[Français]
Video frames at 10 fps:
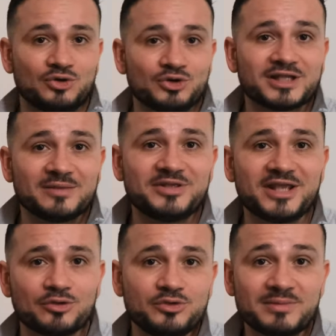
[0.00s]
Le
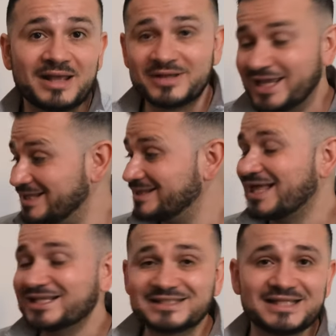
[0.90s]
trépied en lui-même est
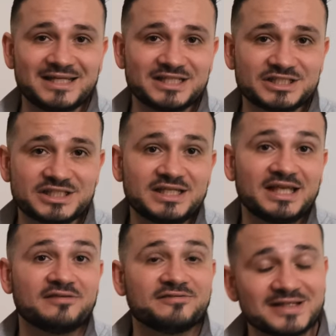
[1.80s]
assez
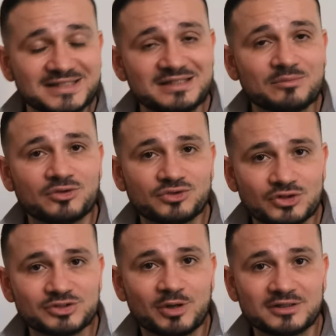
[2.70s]
léger et facilement
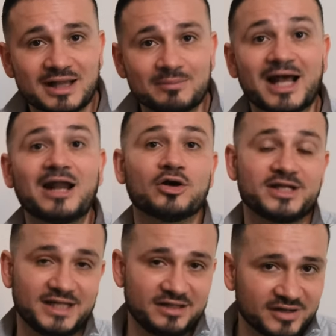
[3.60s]
transportable. Alors
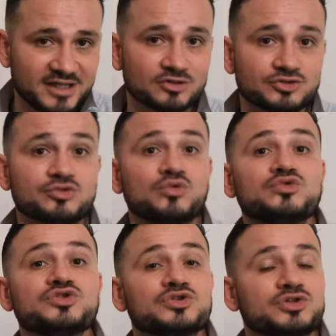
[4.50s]
il est livré dans une
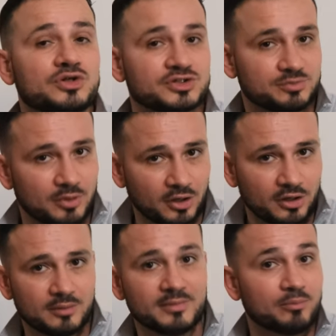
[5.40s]
housse de
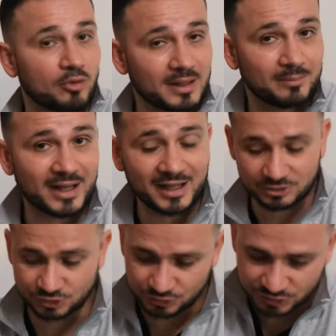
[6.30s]
transport, mais pour ma part,
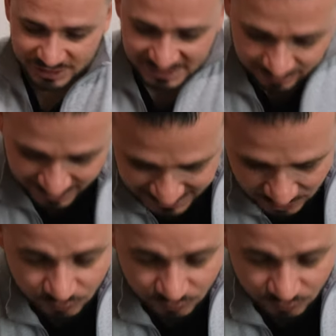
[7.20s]
je n'utilise pas cette